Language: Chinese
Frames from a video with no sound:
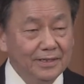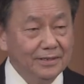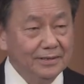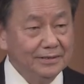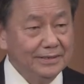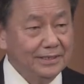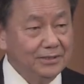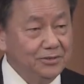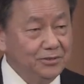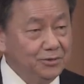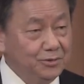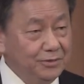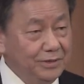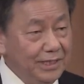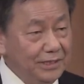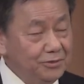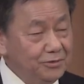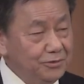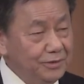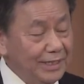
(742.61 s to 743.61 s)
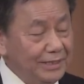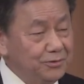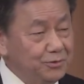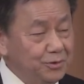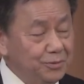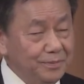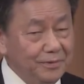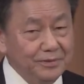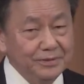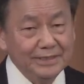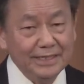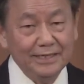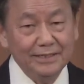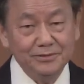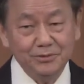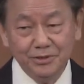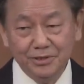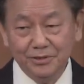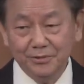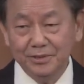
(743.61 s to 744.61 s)
在主耶稣在祝棚节
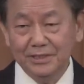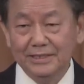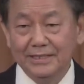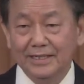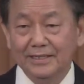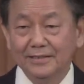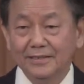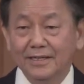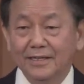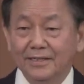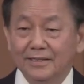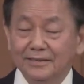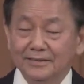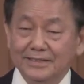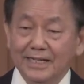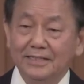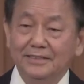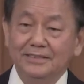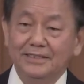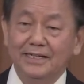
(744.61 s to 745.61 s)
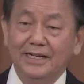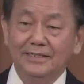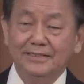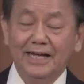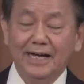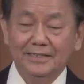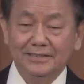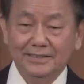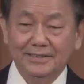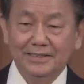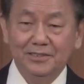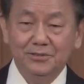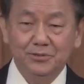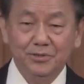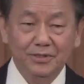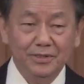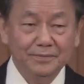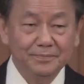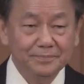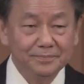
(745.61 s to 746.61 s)
最后一天站起来，大声的
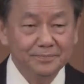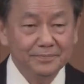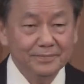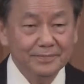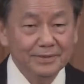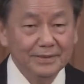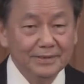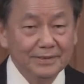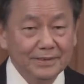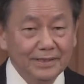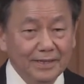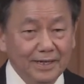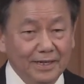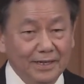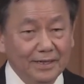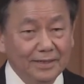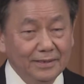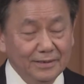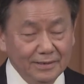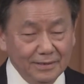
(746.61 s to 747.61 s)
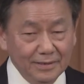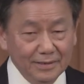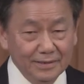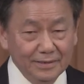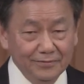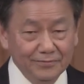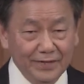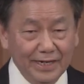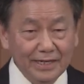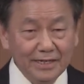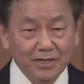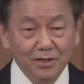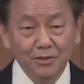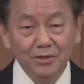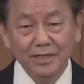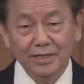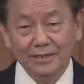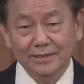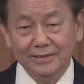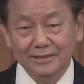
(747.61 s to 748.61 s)
说：“啊，凡口
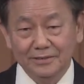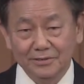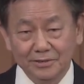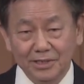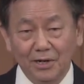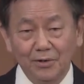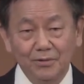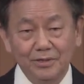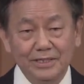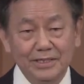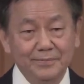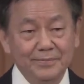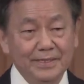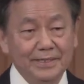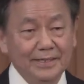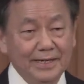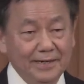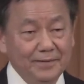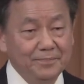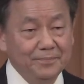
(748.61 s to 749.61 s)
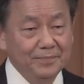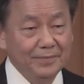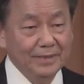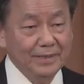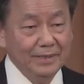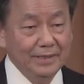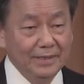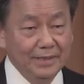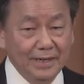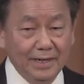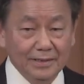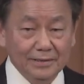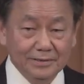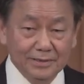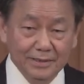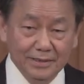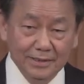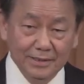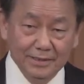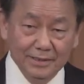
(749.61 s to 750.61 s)
渴的就到我那边来，啊，
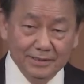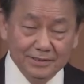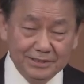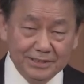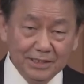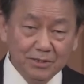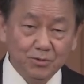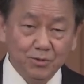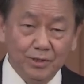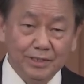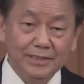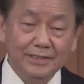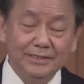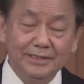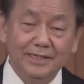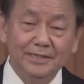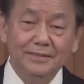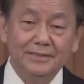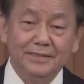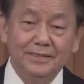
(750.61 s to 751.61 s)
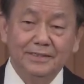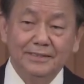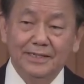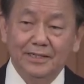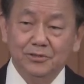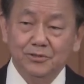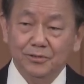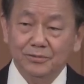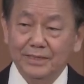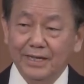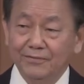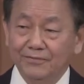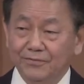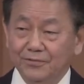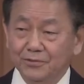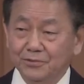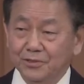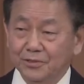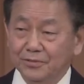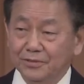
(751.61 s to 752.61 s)
信我的人要从他
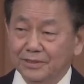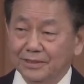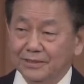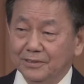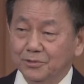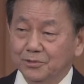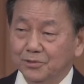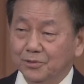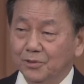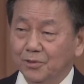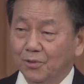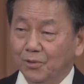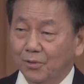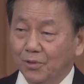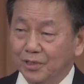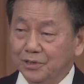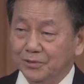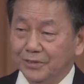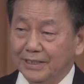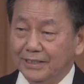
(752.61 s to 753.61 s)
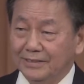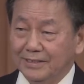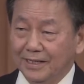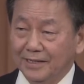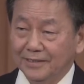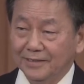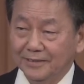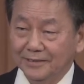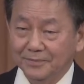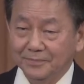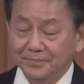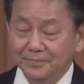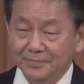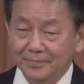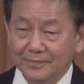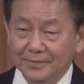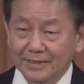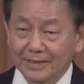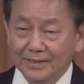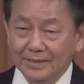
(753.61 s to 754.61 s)
腹中流出活水的江
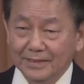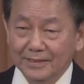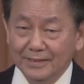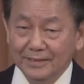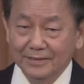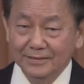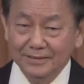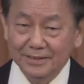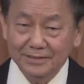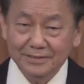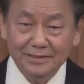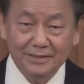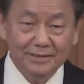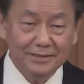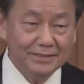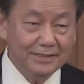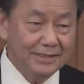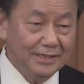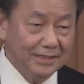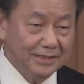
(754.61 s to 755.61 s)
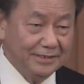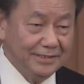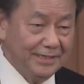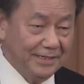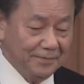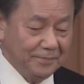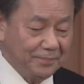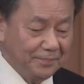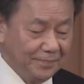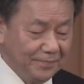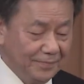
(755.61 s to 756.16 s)
河。”这是第二天，